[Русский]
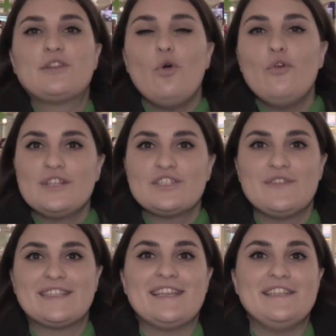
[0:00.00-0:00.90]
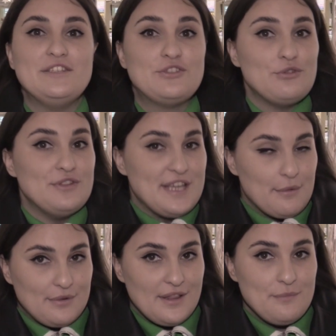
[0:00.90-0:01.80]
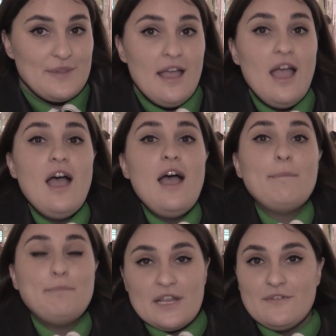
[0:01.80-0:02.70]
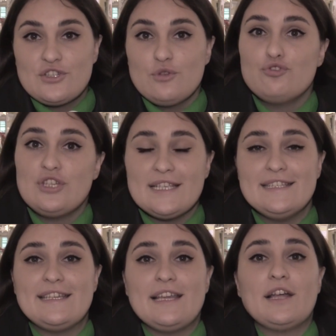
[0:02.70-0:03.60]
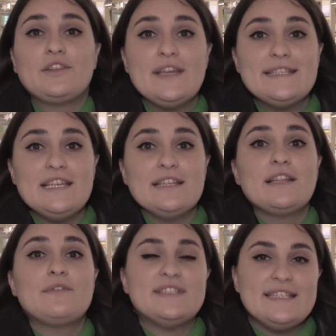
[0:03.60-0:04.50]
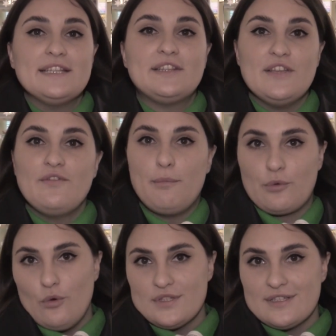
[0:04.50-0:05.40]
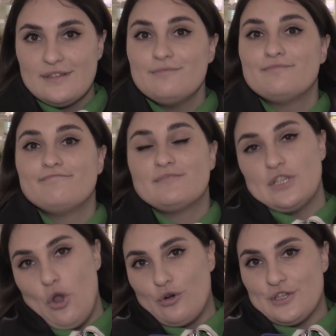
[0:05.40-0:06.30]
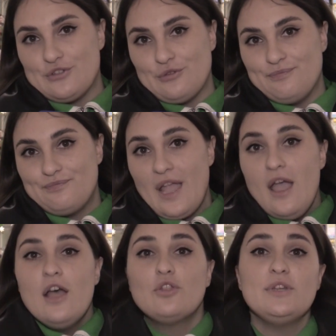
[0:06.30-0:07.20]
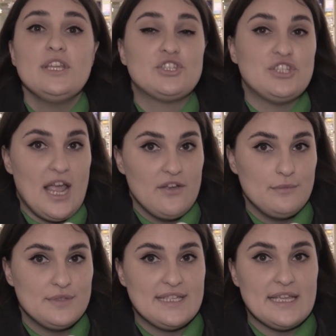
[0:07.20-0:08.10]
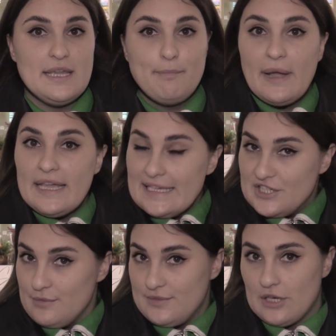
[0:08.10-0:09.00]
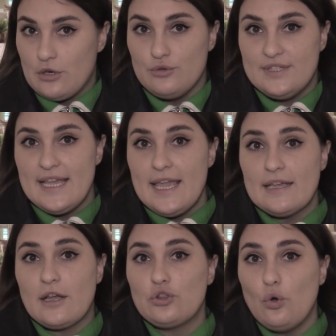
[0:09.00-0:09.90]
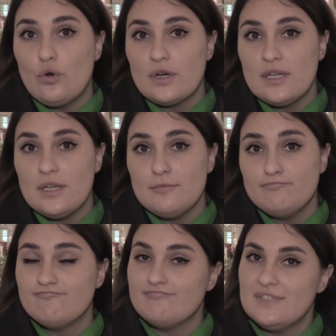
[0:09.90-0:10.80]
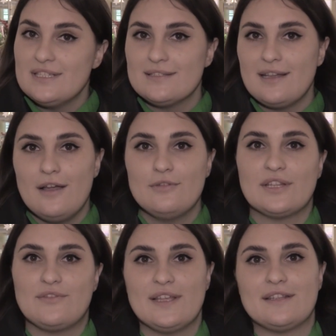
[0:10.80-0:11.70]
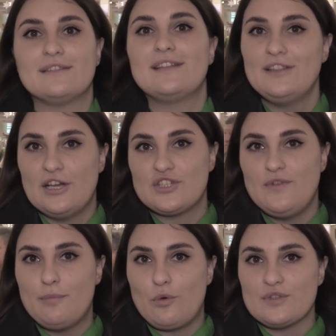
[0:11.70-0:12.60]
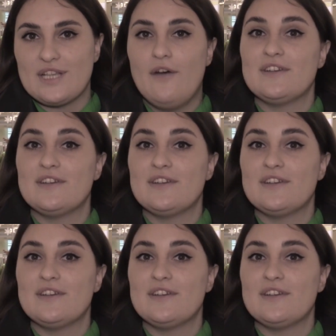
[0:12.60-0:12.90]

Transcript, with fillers: Такого в нашей викторине еще не было. Первые же участники ответили на все три вопроса, с легкостью. Но мы не отчаиваемся и поищем тех людей, которые не знают ответы на наши вопросы. А